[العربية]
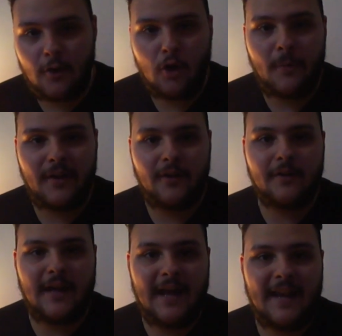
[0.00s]
ازيكم يا جماعه
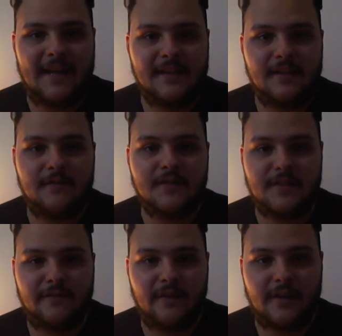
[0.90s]
النهارده حلقه جديده في
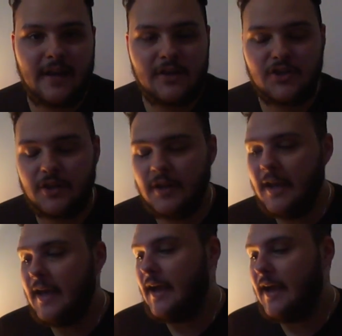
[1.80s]
ستيفلر رياكشن